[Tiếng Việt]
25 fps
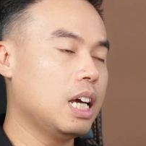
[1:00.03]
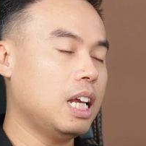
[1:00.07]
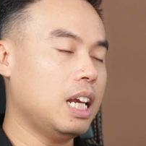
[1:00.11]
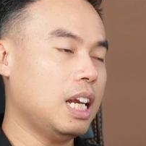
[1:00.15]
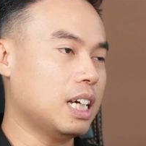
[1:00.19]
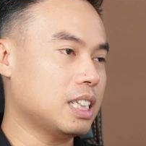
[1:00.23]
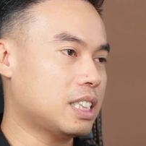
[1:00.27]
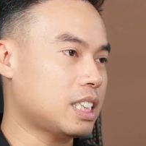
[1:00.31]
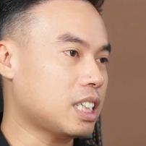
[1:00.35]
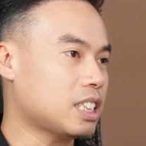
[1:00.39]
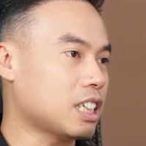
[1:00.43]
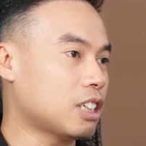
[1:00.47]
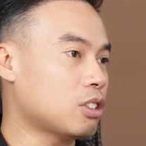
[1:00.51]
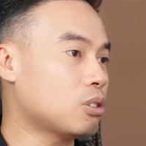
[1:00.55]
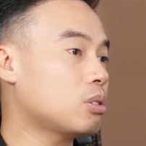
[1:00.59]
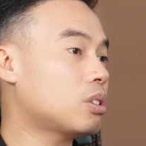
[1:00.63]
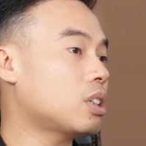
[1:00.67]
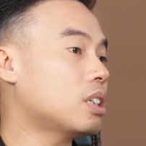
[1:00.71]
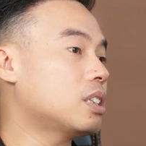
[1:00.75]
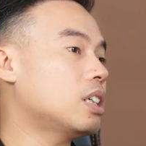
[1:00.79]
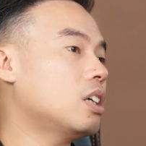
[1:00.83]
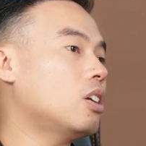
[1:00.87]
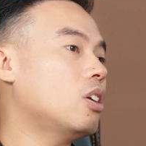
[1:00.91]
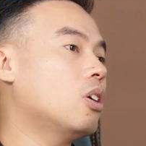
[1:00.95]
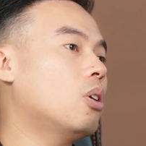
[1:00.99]
là chắc chắn chúng ta
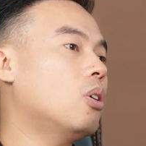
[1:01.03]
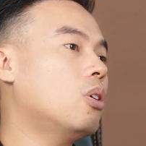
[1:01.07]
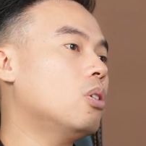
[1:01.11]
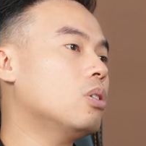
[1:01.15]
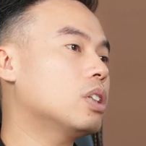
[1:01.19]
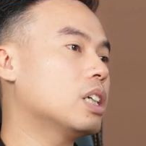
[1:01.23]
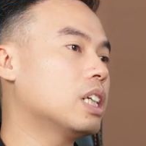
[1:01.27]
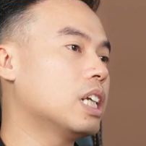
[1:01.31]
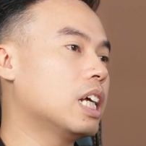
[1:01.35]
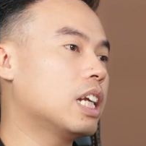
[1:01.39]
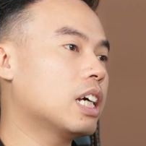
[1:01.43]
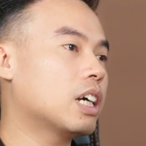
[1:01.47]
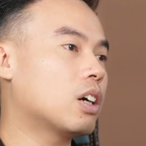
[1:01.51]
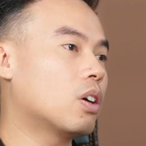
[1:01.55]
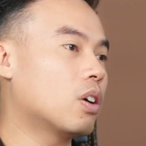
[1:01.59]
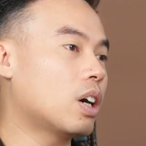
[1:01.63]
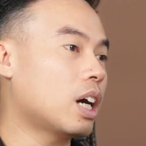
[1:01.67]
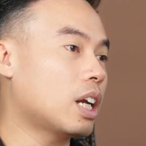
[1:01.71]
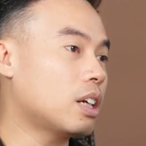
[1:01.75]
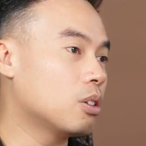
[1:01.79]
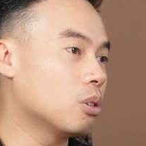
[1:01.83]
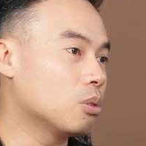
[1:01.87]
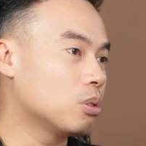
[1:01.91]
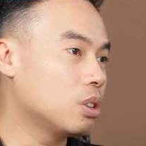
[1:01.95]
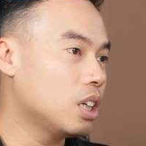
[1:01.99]
sẽ lỗ thì đấy là khó
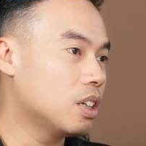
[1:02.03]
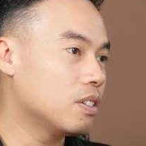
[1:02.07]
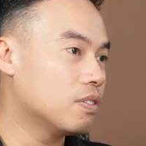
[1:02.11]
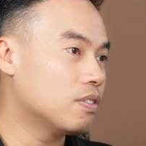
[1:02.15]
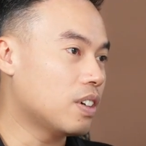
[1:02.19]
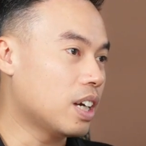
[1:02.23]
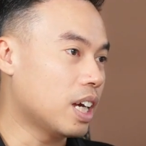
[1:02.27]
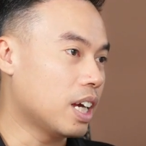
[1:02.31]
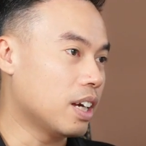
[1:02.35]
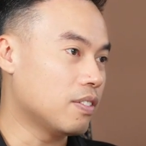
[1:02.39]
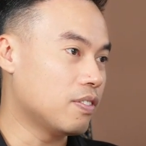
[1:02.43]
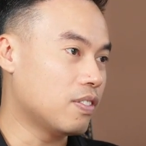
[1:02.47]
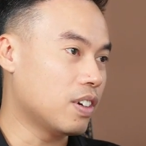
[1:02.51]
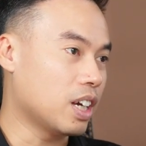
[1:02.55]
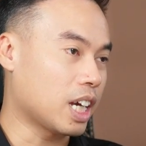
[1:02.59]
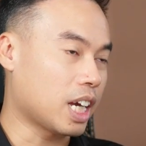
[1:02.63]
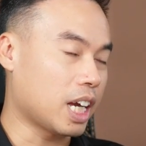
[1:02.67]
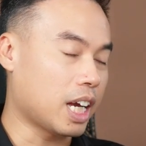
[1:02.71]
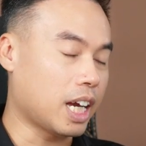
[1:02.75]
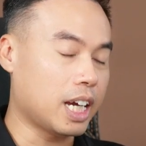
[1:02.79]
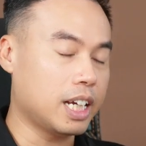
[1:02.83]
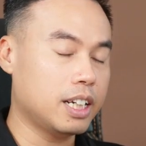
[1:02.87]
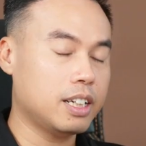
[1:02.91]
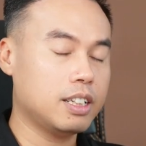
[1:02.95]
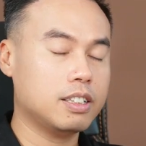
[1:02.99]
khăn đầu tiên về về
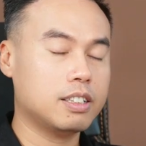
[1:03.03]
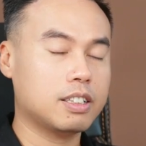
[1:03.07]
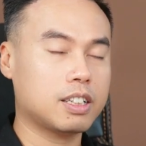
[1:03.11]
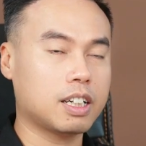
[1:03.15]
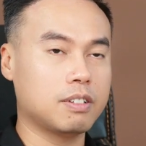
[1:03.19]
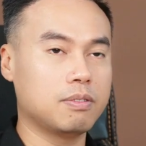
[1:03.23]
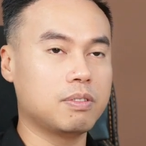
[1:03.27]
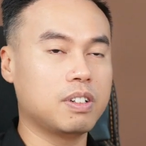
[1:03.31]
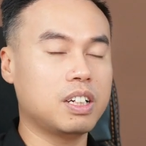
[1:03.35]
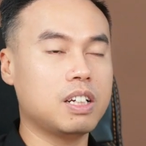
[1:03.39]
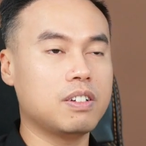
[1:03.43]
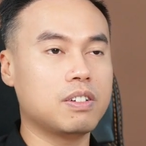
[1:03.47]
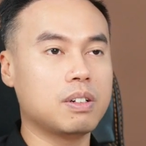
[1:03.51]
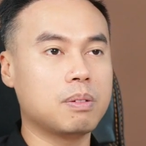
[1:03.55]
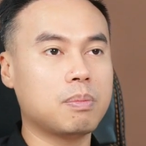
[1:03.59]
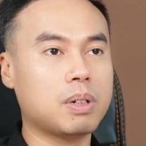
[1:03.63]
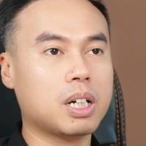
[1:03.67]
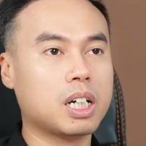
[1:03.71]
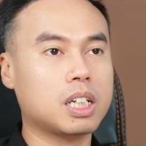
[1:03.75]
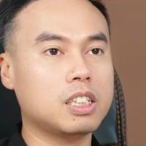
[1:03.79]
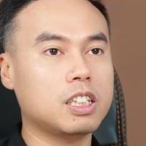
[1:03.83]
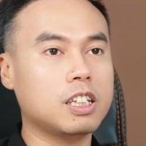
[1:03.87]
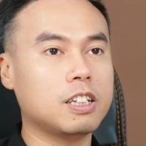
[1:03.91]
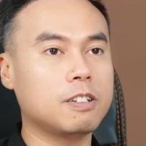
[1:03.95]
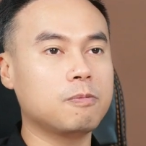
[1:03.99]
cái, cái vấn đề về
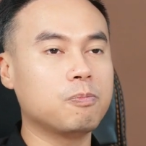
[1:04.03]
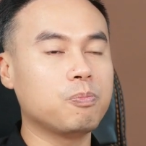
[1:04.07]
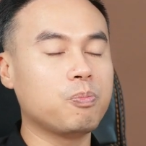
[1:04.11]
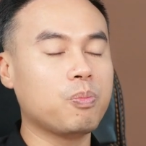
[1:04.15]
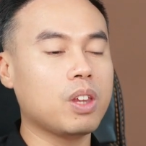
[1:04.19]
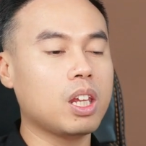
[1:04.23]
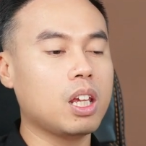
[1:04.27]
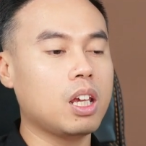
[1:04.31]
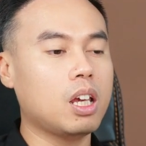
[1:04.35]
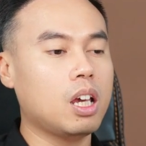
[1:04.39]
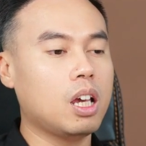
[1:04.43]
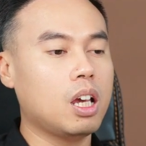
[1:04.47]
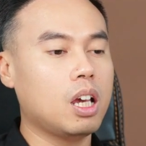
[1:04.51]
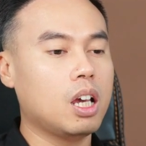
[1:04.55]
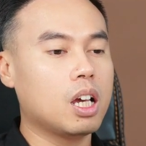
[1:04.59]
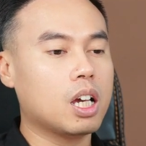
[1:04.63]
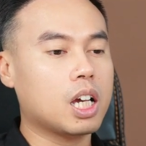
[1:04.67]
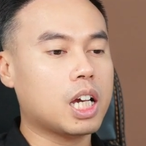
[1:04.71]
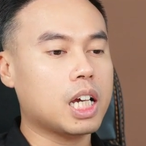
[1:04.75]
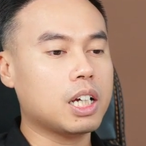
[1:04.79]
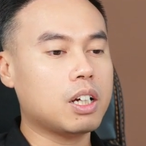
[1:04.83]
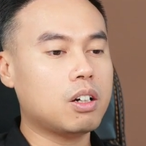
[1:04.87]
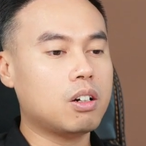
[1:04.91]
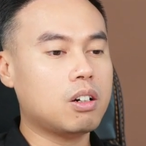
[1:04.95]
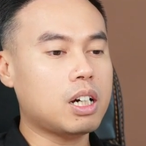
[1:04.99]
marketing
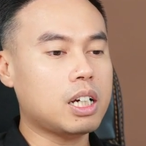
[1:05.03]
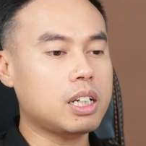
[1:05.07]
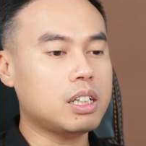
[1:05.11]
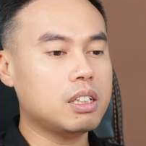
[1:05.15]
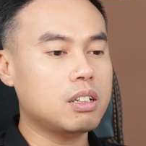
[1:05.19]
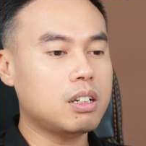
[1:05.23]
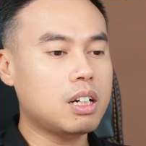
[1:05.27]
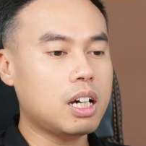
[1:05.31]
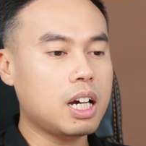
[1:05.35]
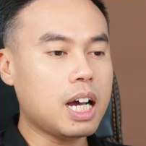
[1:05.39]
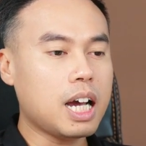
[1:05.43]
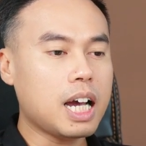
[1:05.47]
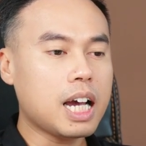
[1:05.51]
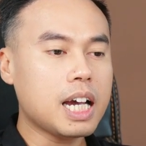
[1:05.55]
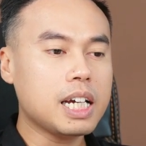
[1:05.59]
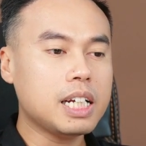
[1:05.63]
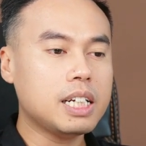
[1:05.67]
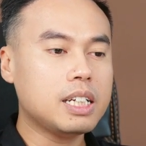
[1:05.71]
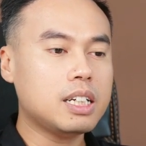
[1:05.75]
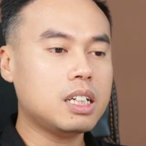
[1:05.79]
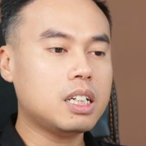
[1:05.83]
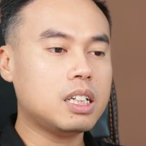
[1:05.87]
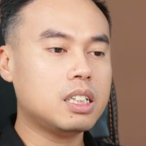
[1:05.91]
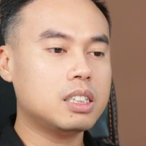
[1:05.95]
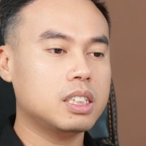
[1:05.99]
cái khó khăn thứ hai
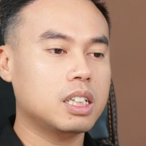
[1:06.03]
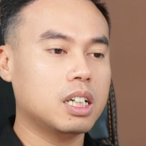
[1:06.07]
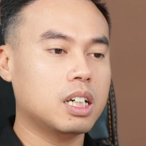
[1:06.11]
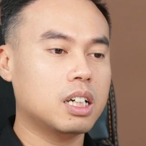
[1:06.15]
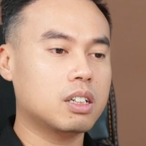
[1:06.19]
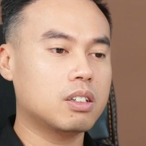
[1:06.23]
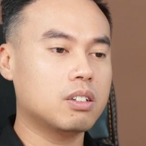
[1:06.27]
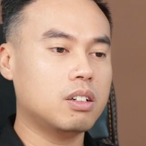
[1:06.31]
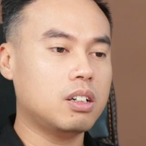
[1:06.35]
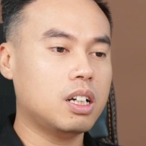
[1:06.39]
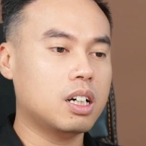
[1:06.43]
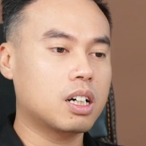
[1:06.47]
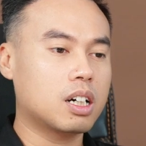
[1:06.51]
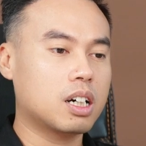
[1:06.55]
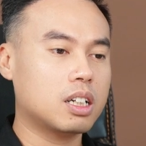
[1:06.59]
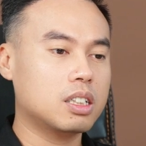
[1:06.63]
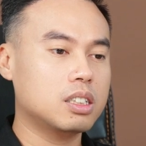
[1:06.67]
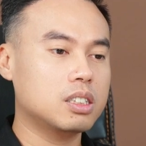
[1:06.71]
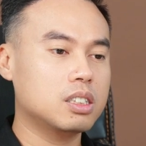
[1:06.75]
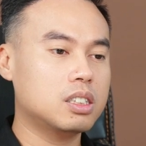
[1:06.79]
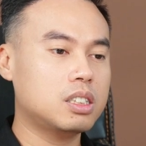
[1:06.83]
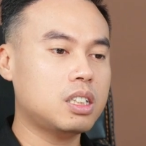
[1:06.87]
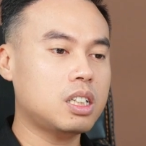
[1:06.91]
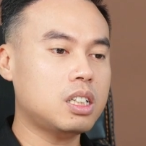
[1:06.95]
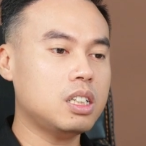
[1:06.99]
nữa là gì ạ đó là
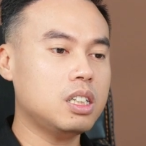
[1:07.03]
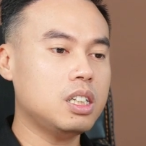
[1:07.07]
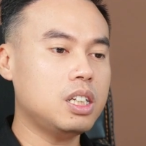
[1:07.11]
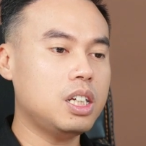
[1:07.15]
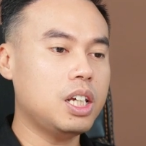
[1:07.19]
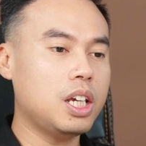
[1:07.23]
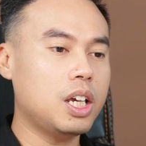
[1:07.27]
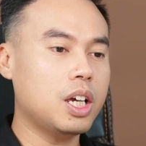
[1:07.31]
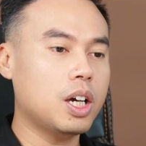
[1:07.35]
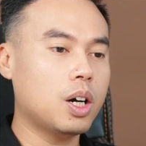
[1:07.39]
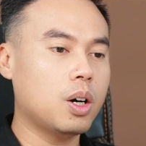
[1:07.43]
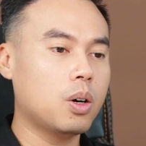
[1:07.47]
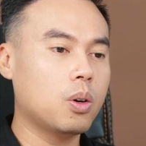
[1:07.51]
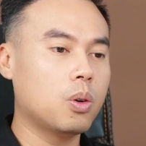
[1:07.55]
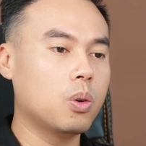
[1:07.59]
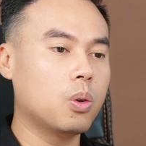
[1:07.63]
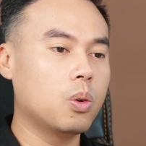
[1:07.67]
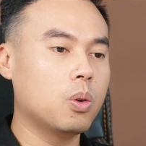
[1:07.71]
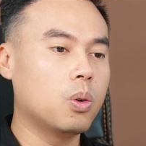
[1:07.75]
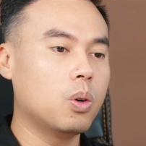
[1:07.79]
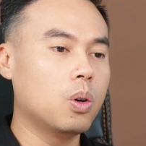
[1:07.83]
rất nhiều